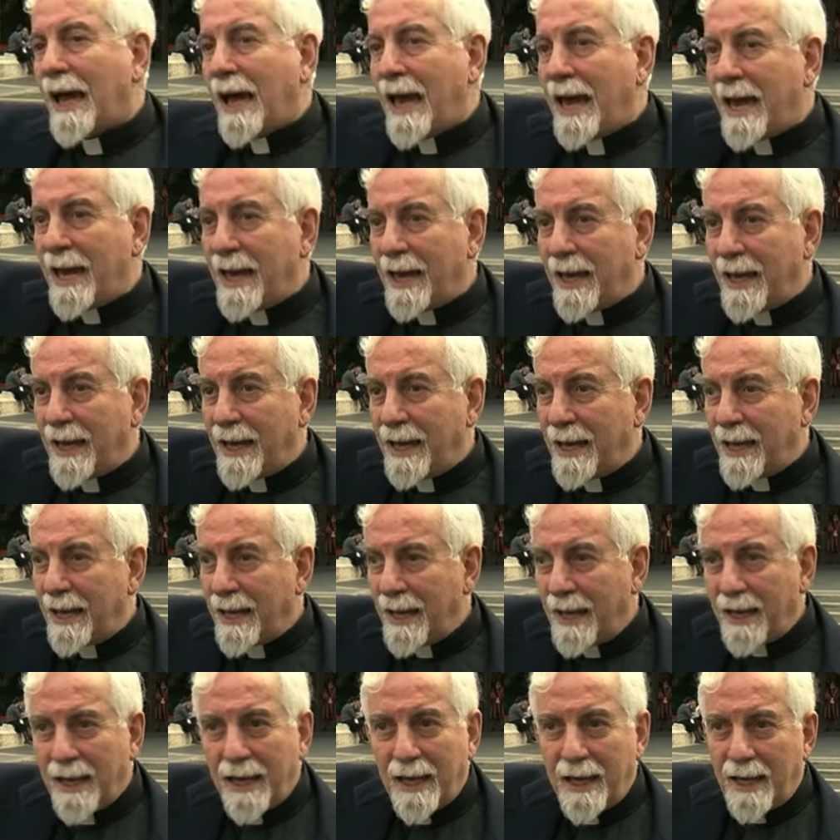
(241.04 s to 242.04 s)
e,
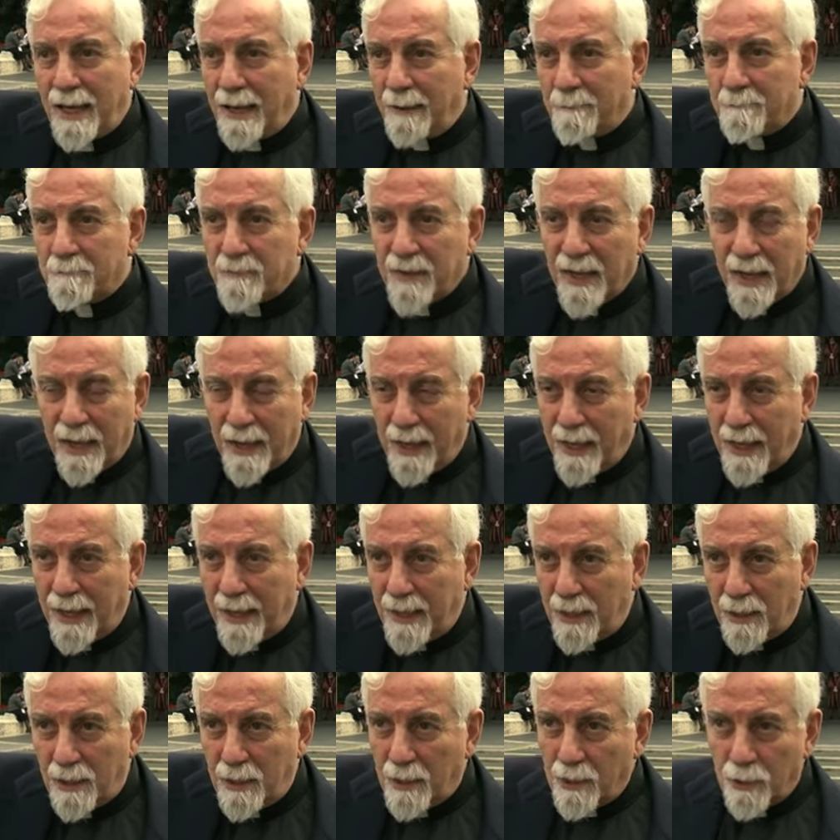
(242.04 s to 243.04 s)
e,
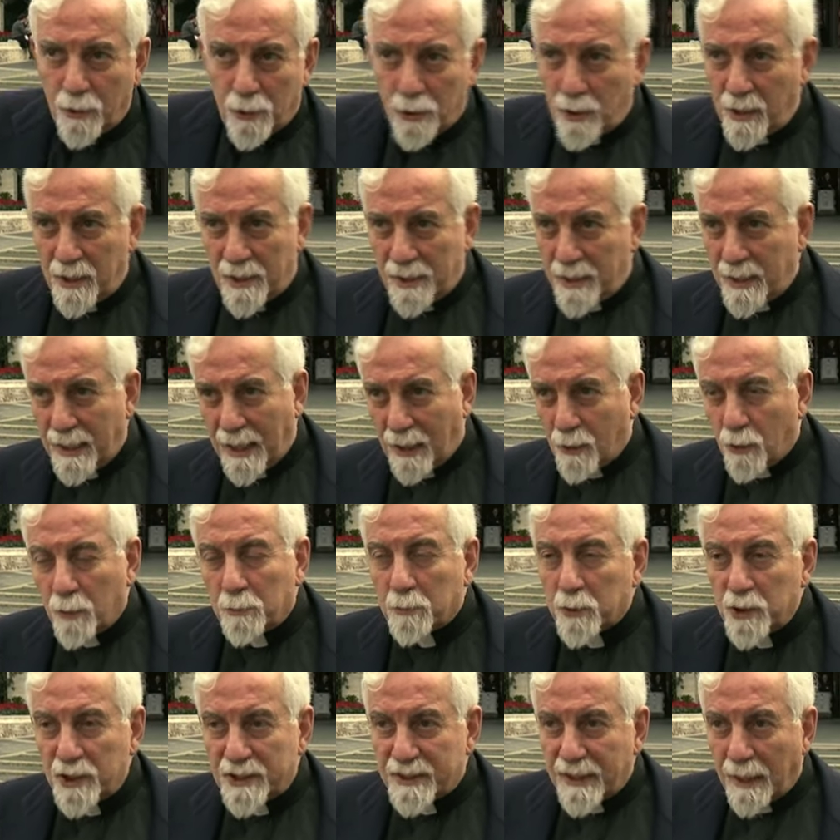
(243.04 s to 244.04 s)
e il, eh, la
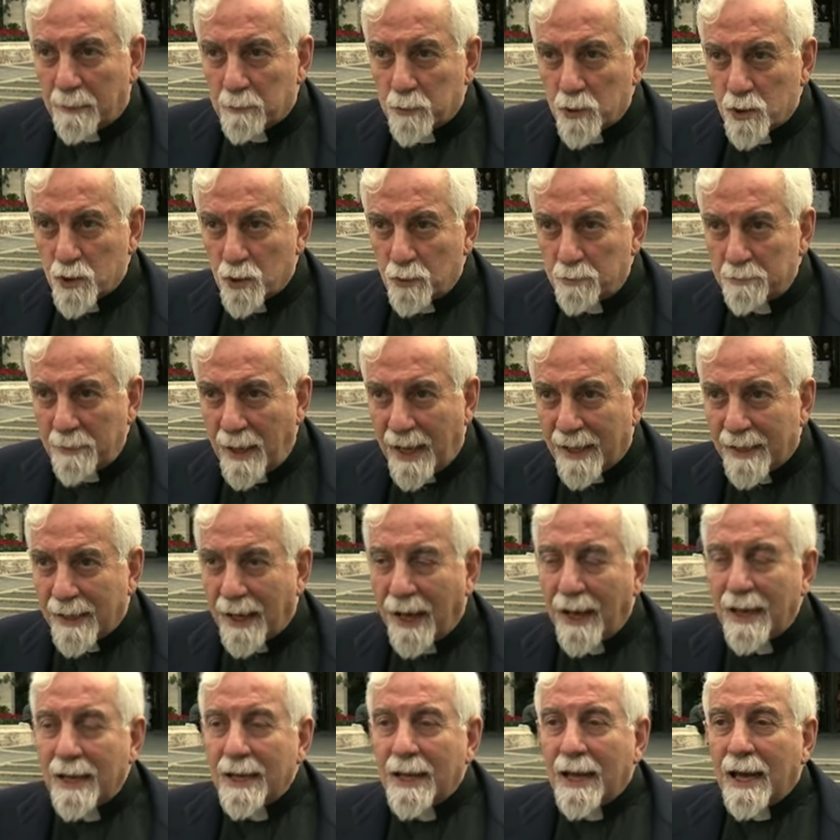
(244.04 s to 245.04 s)
comunità
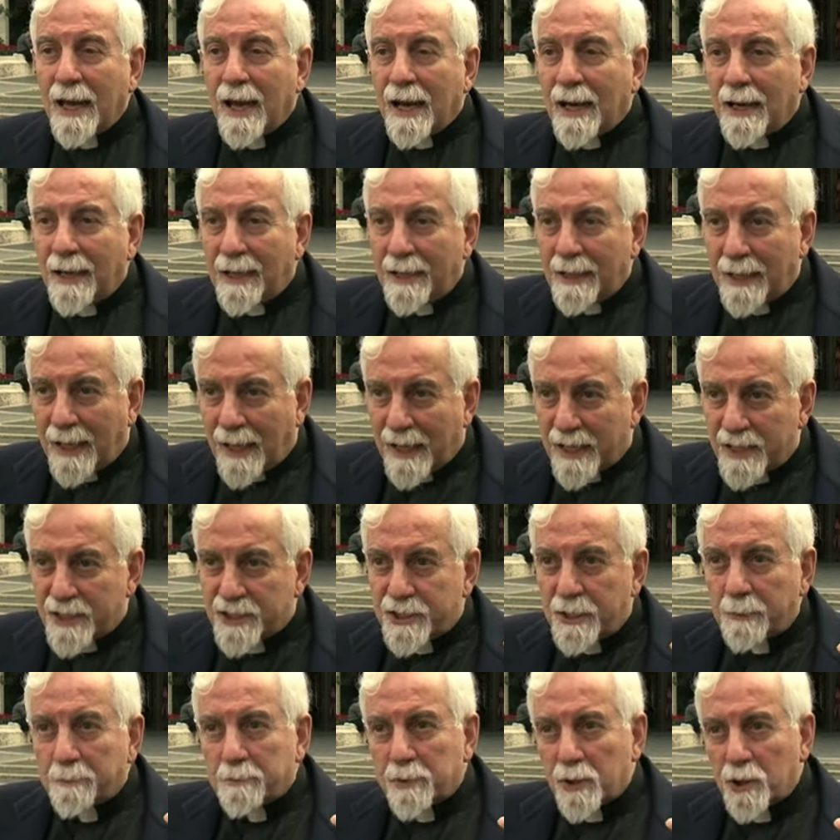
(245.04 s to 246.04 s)
musulmana, la
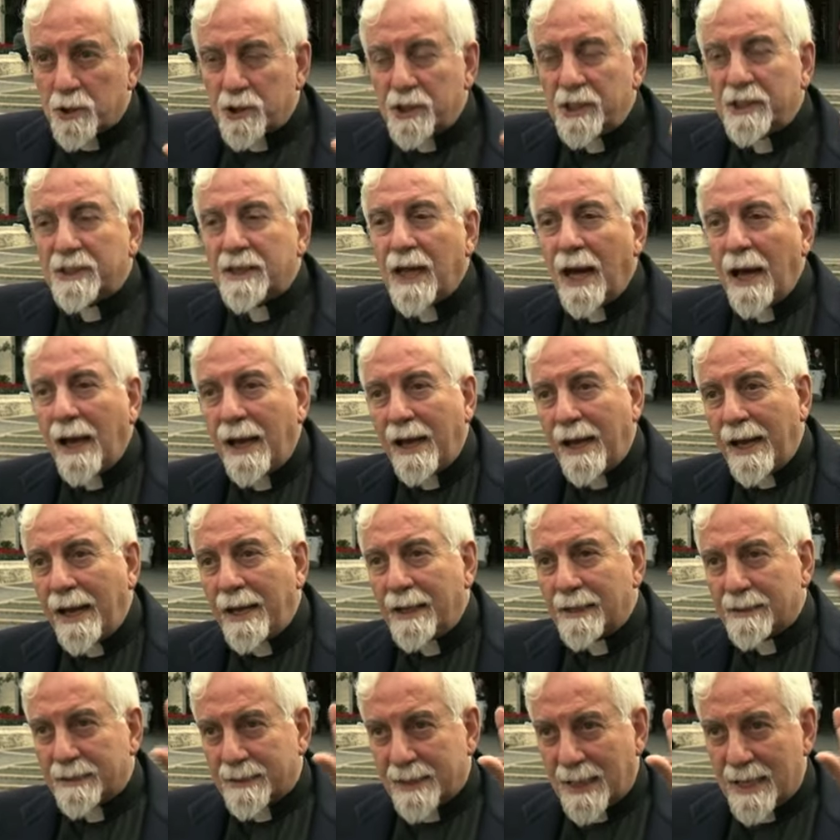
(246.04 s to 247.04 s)
reciprocità
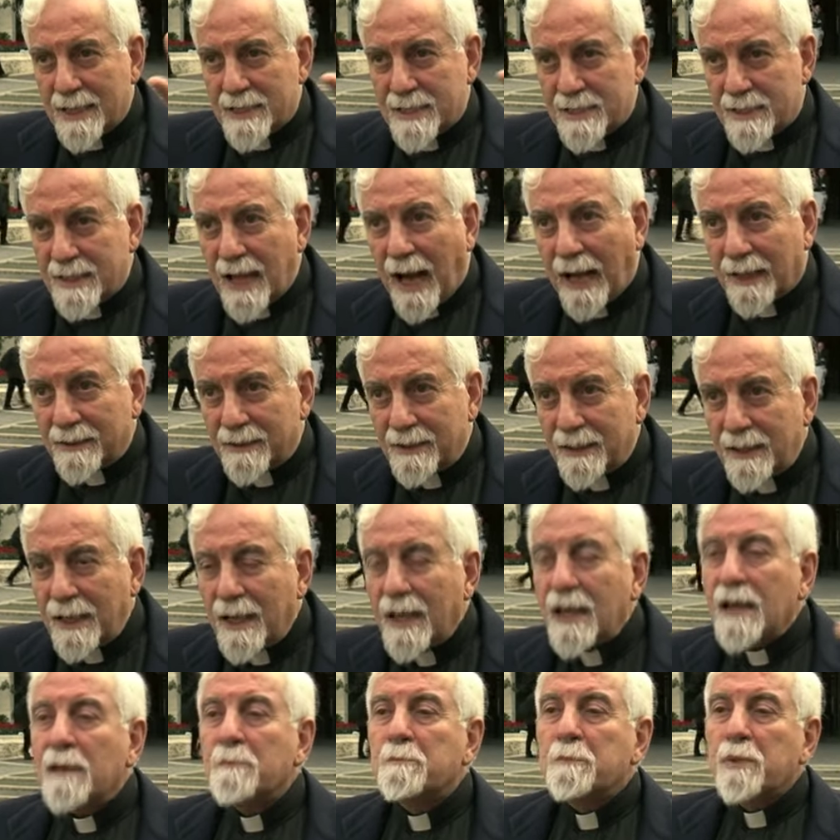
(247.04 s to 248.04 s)
è tra Stati.
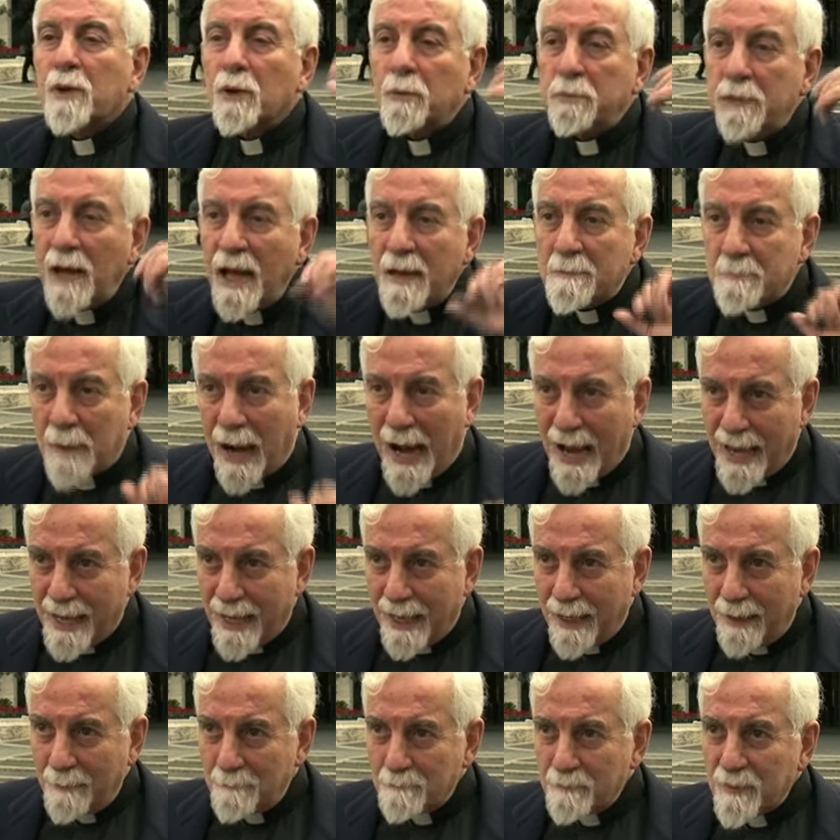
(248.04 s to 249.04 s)
Il problema
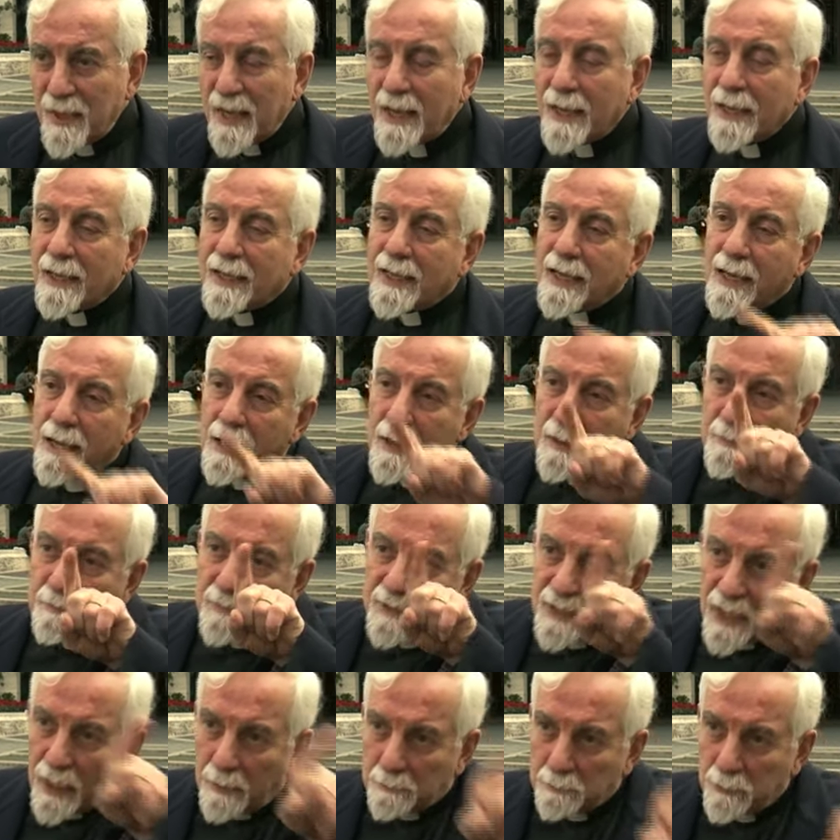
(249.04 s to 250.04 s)
è che
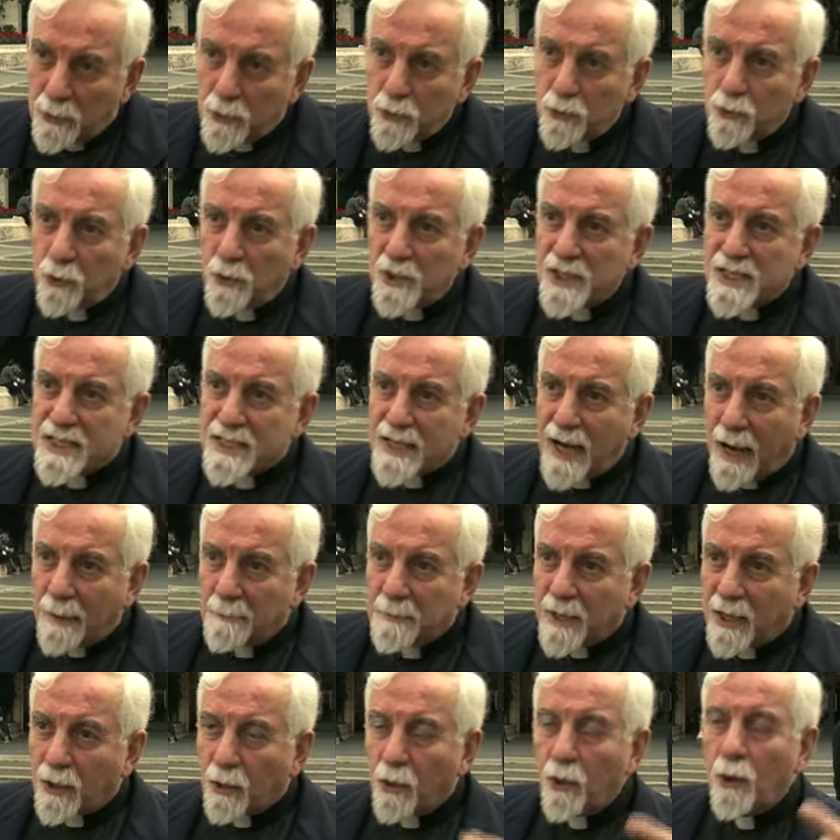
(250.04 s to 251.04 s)
nel mondo
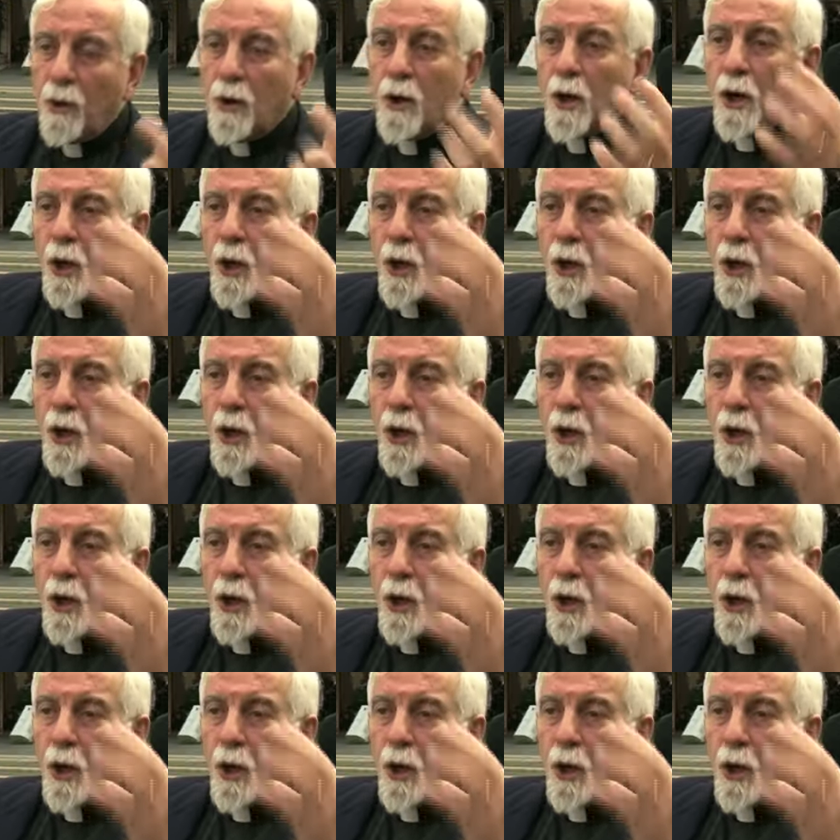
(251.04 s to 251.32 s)
islamico